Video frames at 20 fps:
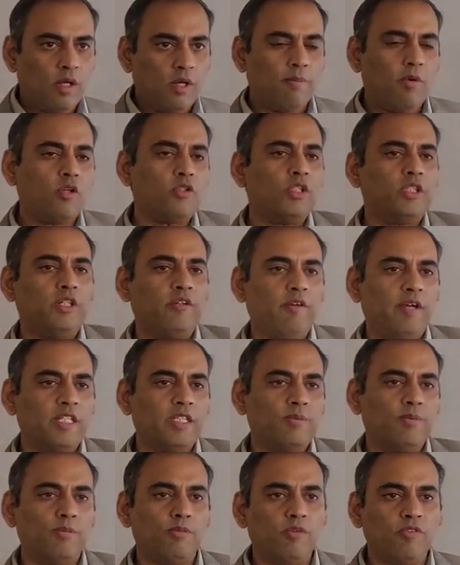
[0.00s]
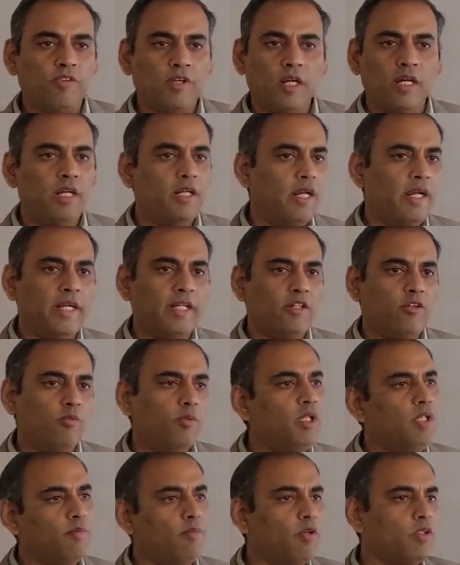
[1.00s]
पॉजिटिव एक्स में मूव कर रहे हैं नेगेटिव
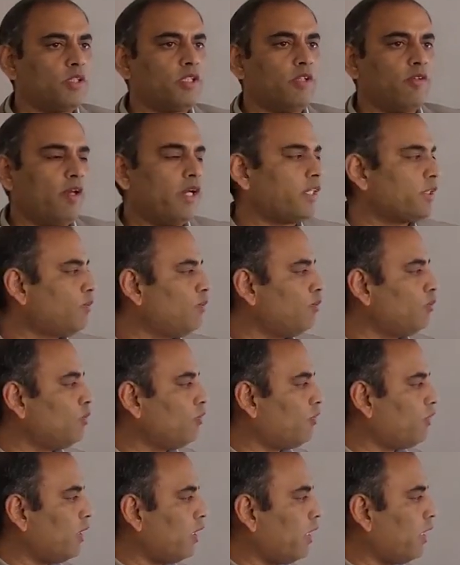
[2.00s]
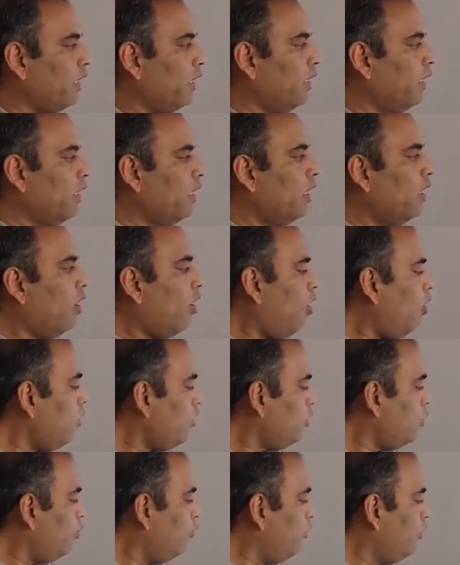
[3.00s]
में नहीं पॉजिटिव एक्स में मूव कर रहा है
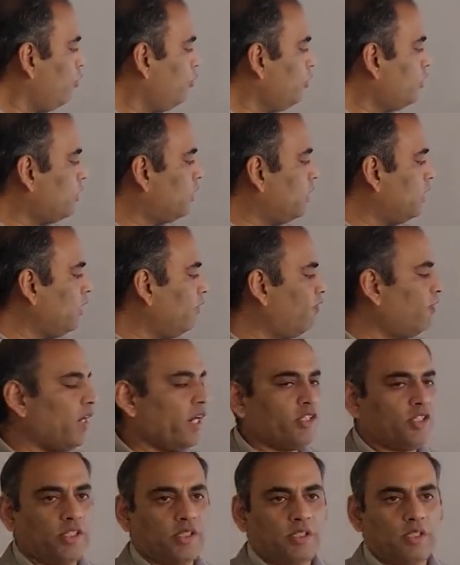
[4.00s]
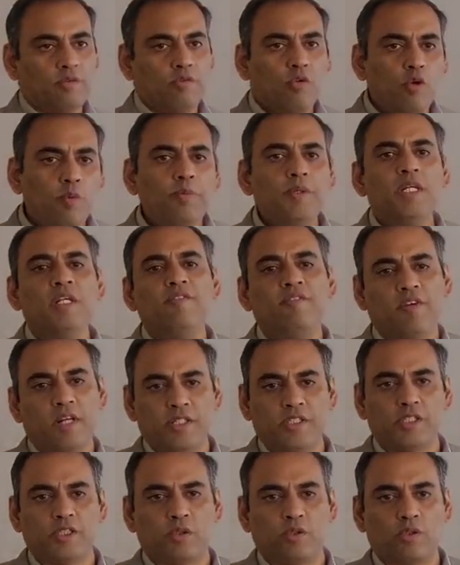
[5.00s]
ऑल्सो व्यूज दी फ्लैशेज वो भी इन
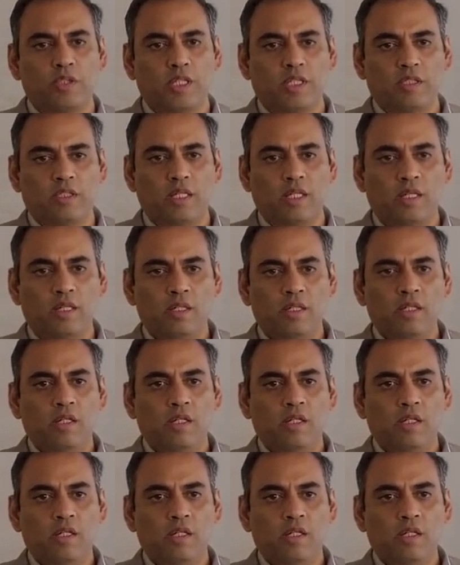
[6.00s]
फ्लैशेस को देखता है